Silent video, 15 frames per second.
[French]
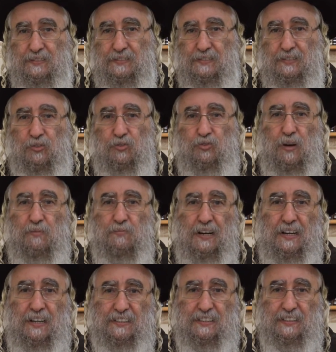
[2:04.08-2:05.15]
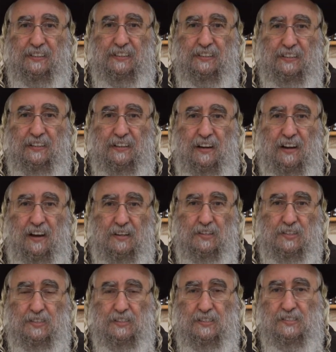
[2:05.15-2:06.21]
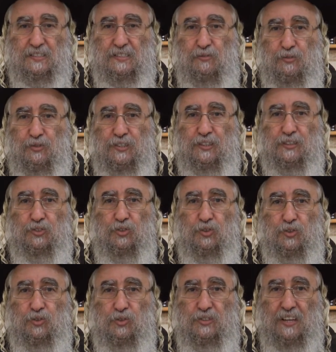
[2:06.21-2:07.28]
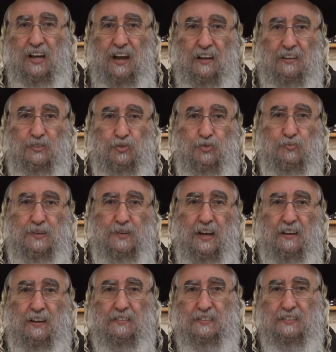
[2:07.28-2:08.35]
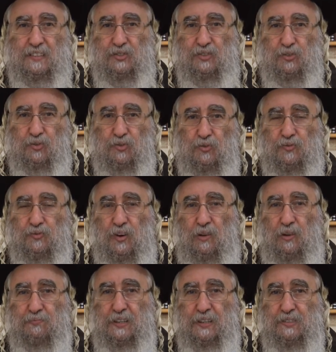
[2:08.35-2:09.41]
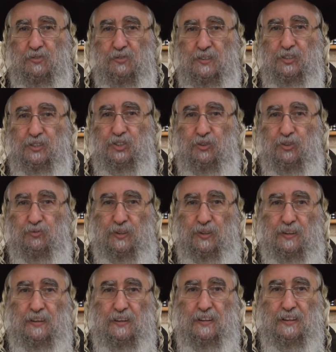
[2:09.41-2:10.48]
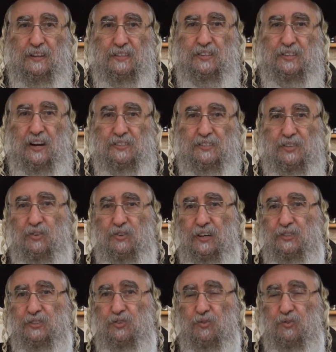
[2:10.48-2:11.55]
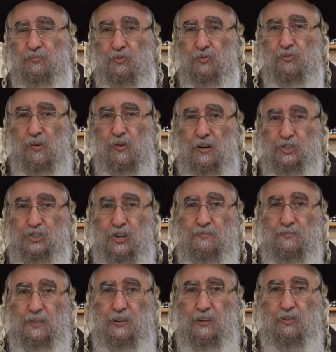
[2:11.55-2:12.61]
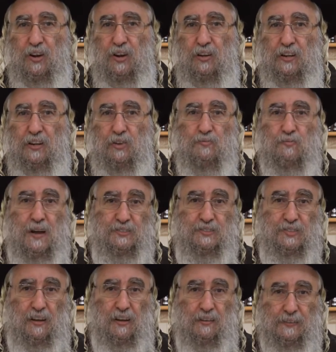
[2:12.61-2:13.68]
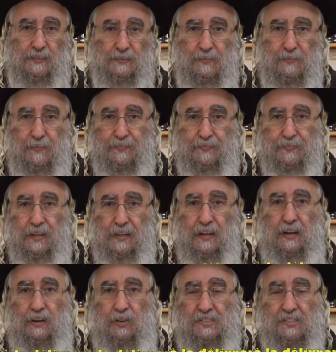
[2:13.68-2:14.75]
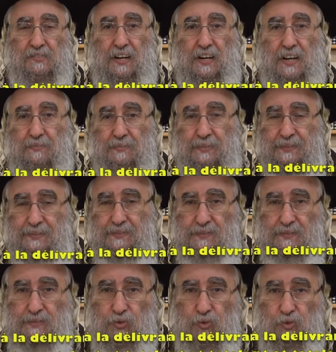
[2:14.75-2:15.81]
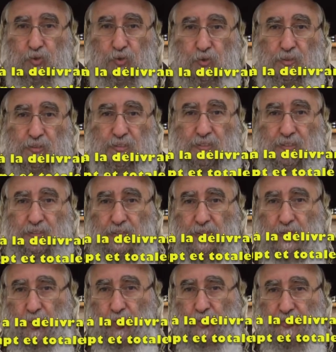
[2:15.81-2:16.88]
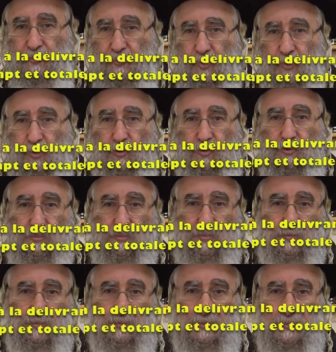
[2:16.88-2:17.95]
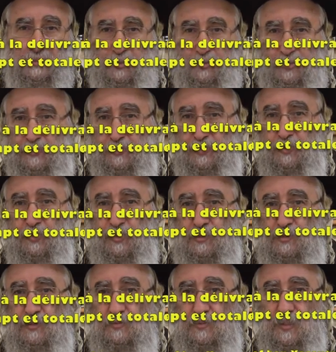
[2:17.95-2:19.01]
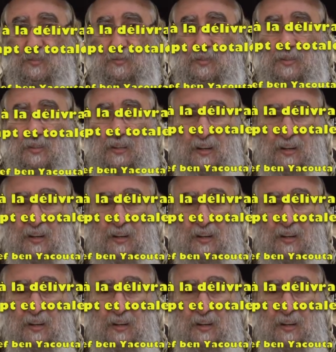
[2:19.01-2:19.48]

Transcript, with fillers: tant que Amalek il est là, ça veut dire qu'il y a du bien qui se trouve emprisonné chez lui. C'est la seule raison pourquoi Hachem il le, maintient. Alors c'est valable toujours au niveau au niveau euh,